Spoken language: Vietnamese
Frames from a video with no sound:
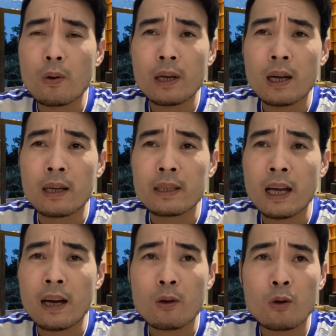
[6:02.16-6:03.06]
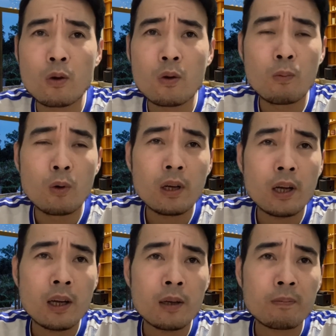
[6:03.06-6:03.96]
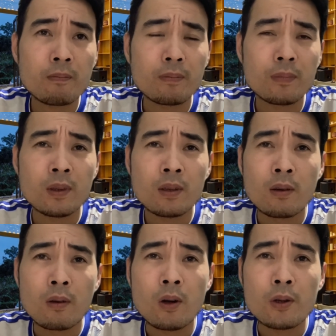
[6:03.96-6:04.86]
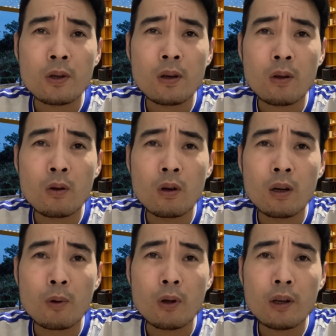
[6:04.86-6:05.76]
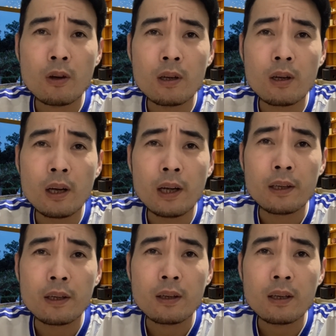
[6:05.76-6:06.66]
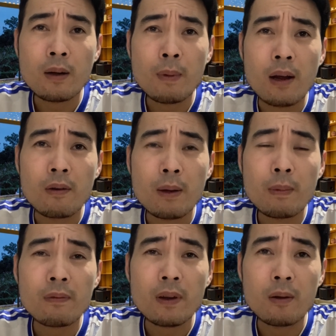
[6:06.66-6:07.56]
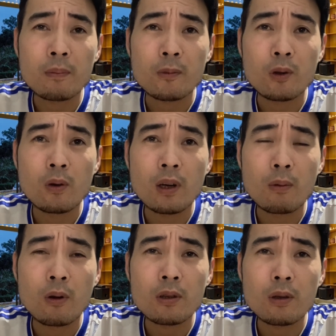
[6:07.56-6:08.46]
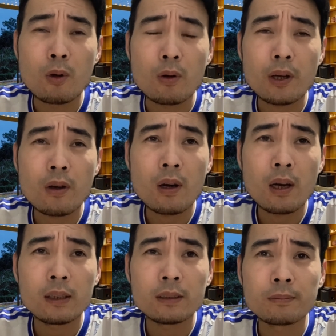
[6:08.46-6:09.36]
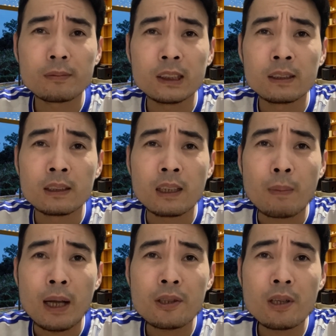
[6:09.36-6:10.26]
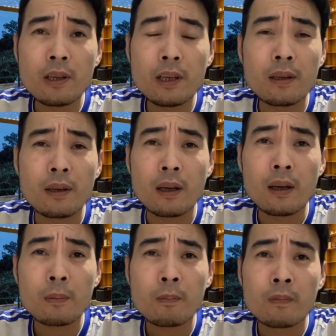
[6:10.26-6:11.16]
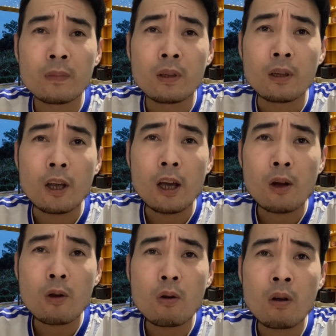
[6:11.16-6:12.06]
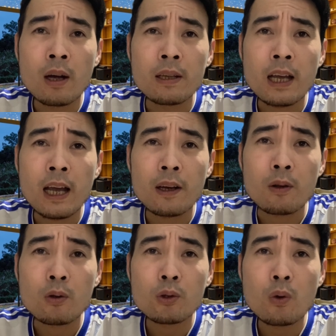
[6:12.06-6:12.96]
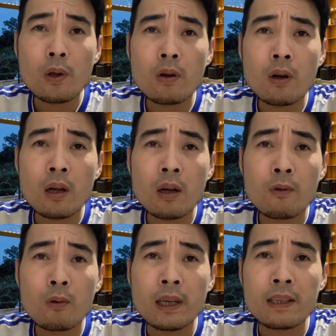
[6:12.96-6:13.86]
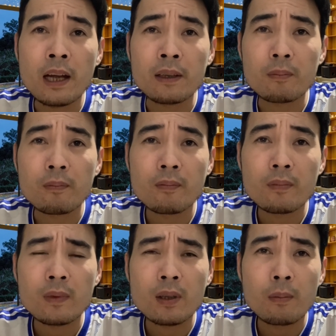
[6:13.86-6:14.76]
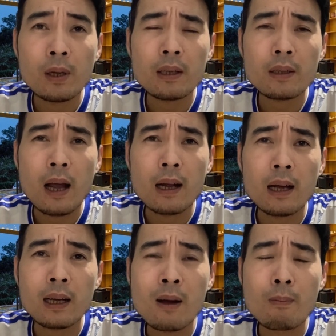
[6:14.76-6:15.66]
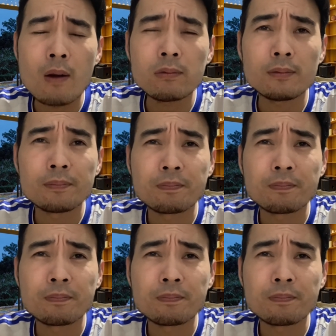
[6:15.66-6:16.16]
ấy là ở nhà là cô muốn uh, gọi cho là cô là một cái con người thì các bạn cũng đã biết phải không cô là gọi cho một cái con uh, bá dơ đi đấy thì uh, cô ở nhà thì cô xui con uh, phúc tài trạch mấy cái thằng uh, cào móng